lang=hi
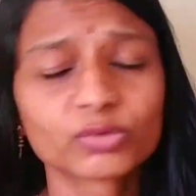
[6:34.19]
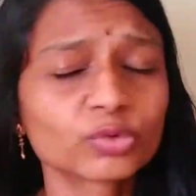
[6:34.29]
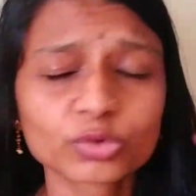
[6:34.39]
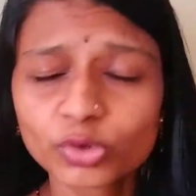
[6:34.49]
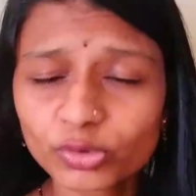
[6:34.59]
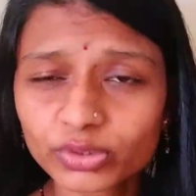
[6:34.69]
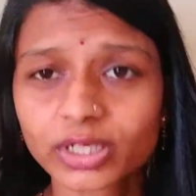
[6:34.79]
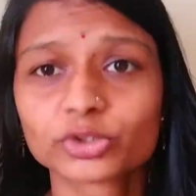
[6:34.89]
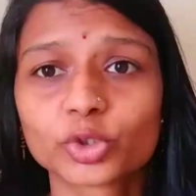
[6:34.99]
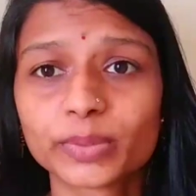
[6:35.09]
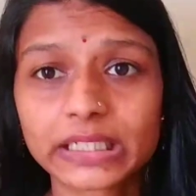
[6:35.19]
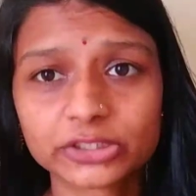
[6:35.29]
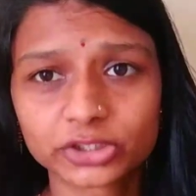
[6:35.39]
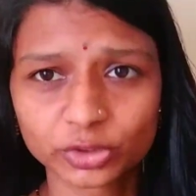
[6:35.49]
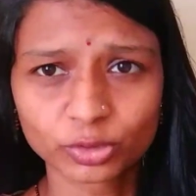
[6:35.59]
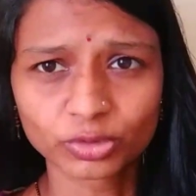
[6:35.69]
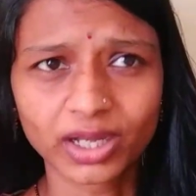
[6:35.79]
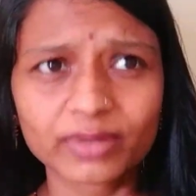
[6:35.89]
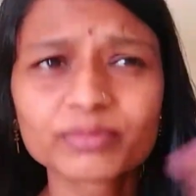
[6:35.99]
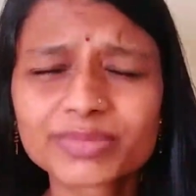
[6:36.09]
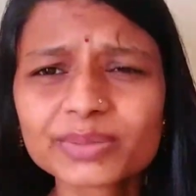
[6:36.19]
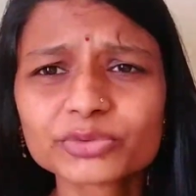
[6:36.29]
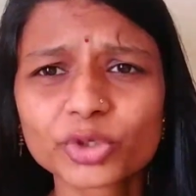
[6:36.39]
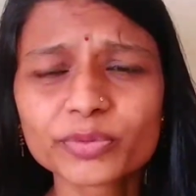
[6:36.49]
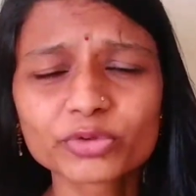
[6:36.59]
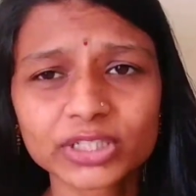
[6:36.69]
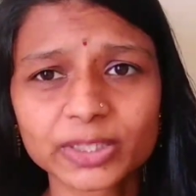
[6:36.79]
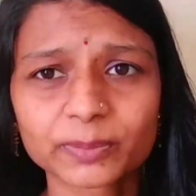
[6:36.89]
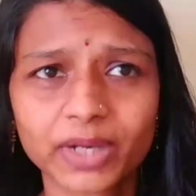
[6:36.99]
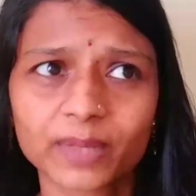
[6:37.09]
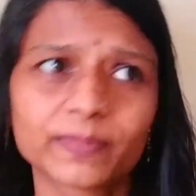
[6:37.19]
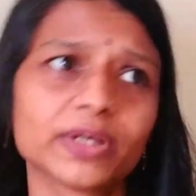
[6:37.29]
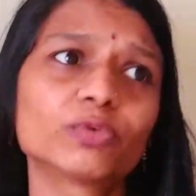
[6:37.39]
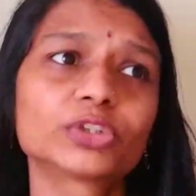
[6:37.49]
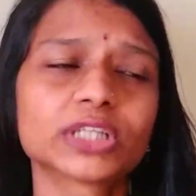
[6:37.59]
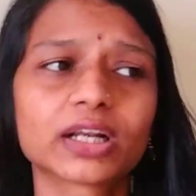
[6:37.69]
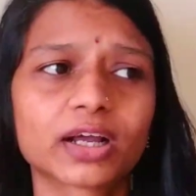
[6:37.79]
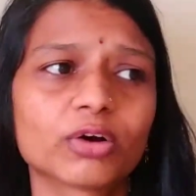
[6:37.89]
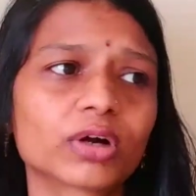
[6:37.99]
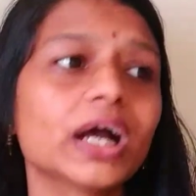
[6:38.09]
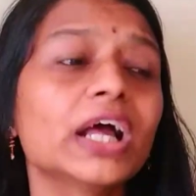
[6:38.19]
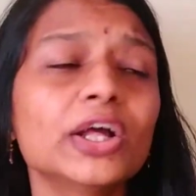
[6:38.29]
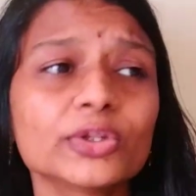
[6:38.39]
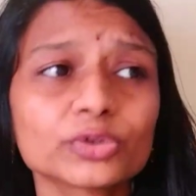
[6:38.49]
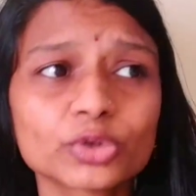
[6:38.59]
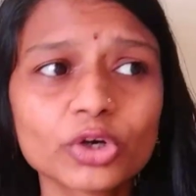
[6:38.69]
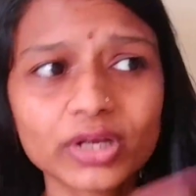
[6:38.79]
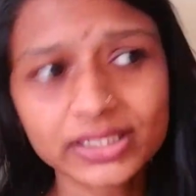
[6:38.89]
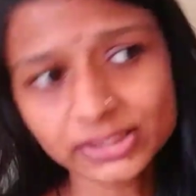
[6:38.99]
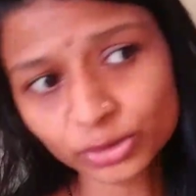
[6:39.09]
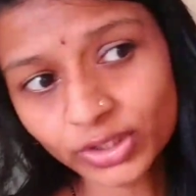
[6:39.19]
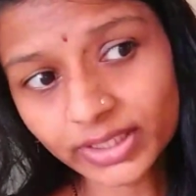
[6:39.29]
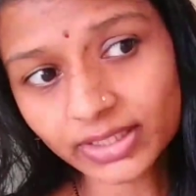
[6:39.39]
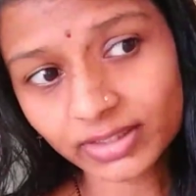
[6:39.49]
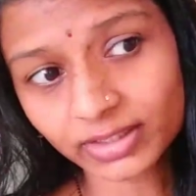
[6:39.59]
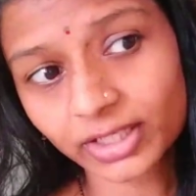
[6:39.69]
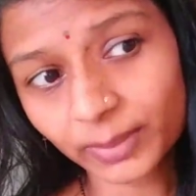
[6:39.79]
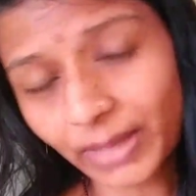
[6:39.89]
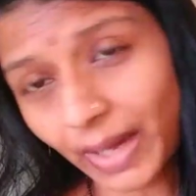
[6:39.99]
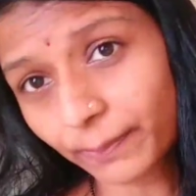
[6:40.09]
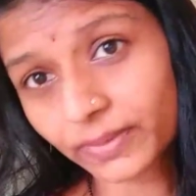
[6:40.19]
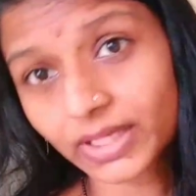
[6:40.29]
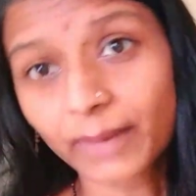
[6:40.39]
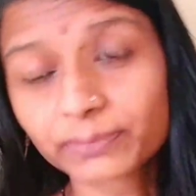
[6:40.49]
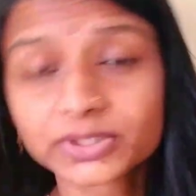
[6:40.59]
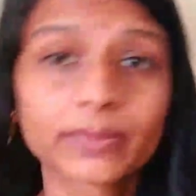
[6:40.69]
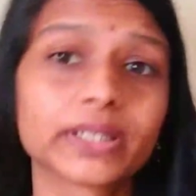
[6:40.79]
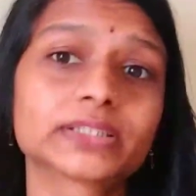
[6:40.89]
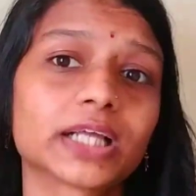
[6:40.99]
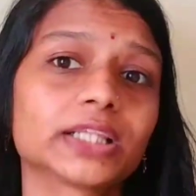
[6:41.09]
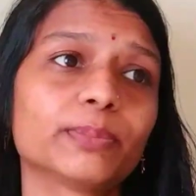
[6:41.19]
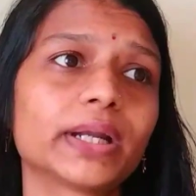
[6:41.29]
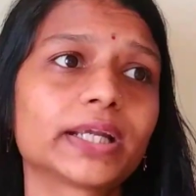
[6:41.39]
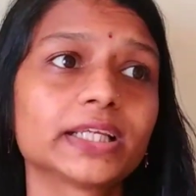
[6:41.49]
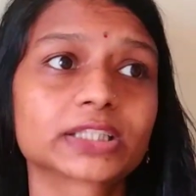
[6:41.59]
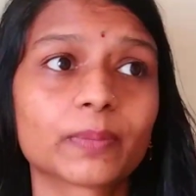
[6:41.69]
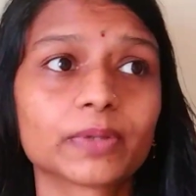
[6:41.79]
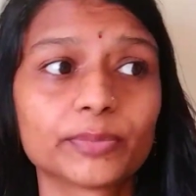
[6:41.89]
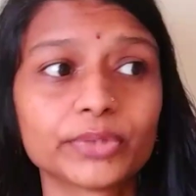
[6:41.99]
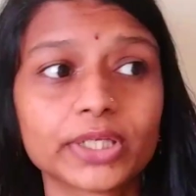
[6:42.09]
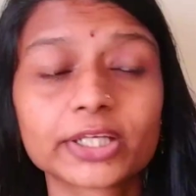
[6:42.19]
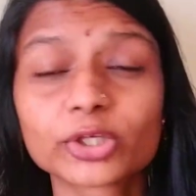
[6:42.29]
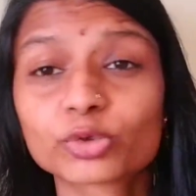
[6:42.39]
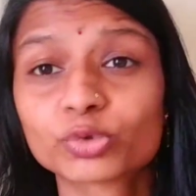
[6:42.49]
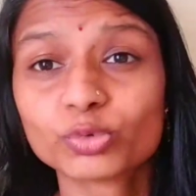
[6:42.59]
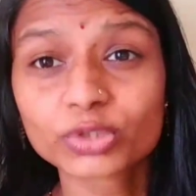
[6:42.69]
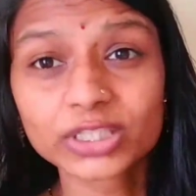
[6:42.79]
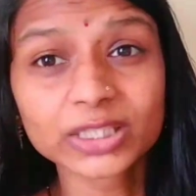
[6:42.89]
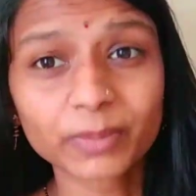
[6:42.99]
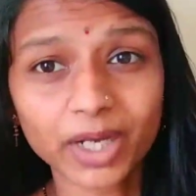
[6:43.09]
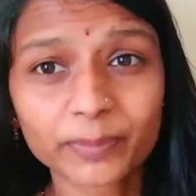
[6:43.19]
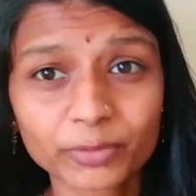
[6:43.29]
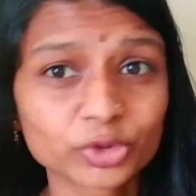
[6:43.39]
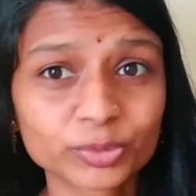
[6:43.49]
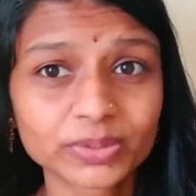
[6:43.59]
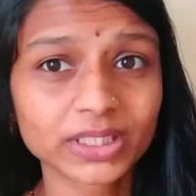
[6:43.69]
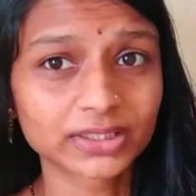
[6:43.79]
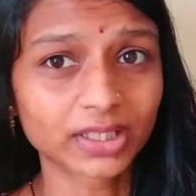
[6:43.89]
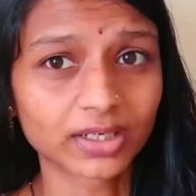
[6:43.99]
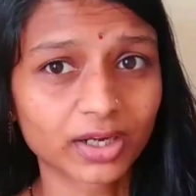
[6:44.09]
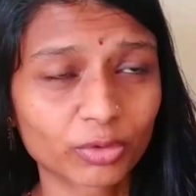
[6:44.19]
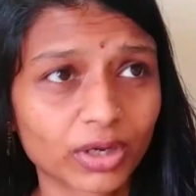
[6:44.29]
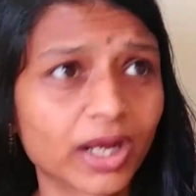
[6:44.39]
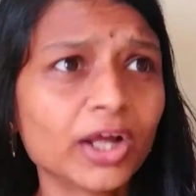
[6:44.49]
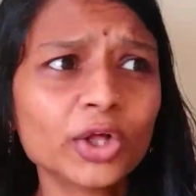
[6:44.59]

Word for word: उनको उनका जो भी टेंशन होगा मतलब जो भी उनके दिमाग में वो चल रहा होगा तो ऐसा थोड़ी तो कि अगर घर में आप कि आप सब एक साथ ही बैठे इसका मतलब ये नहीं कि उनके दिमाग में कुछ भी नहीं चल रहा होगा